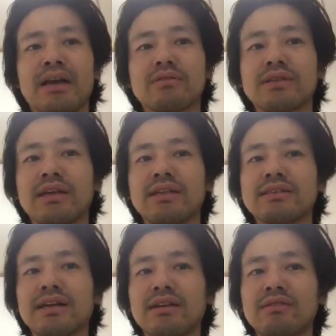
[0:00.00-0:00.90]
あと仙
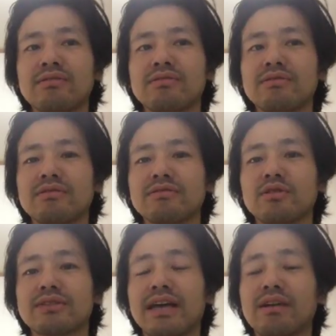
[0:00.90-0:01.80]
人さん流
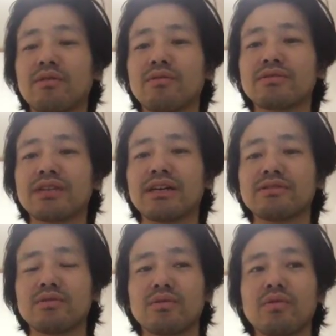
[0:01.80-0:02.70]
その最高の
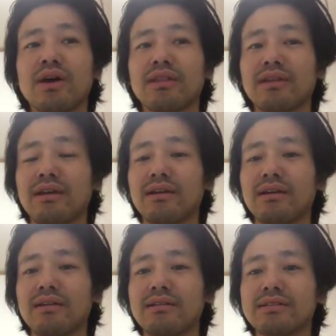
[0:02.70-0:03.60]
チャンスをどうやって
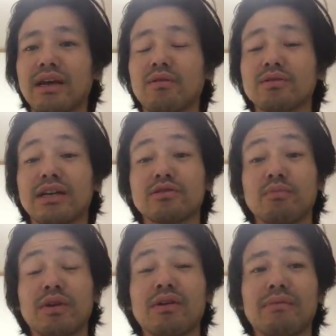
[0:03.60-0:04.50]
最高のチャンスと
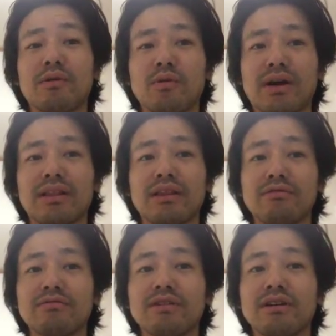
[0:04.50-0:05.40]
見極めるのかって
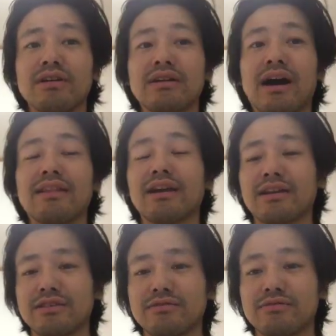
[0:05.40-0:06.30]
いう判断
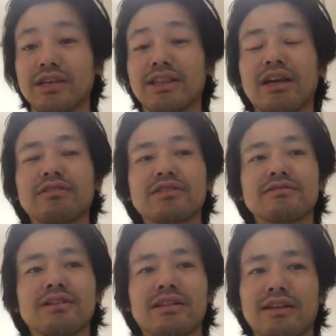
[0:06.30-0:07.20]
基準選択基
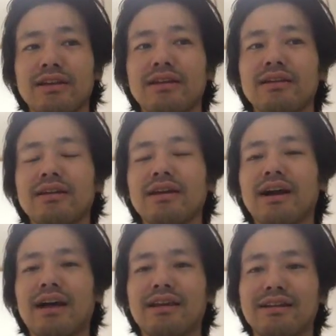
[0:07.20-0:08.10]
準だったり
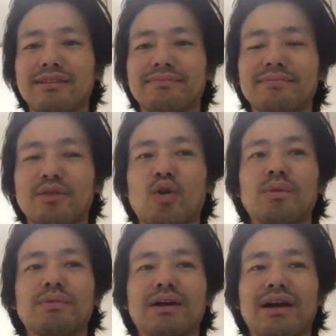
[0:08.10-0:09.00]
かなり興
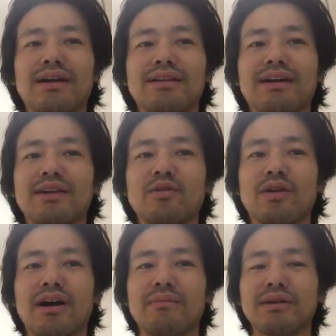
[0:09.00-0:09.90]
味深い内容
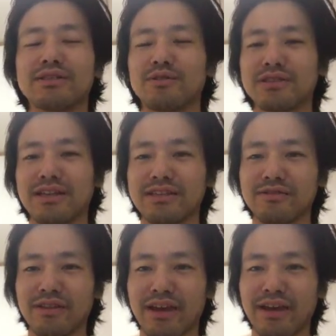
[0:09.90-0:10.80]
が目白押しなんです
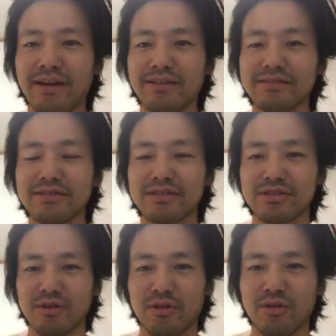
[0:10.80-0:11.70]
よね
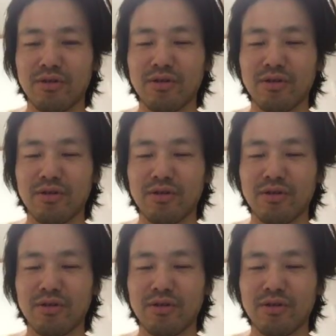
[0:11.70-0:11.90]
そう、ま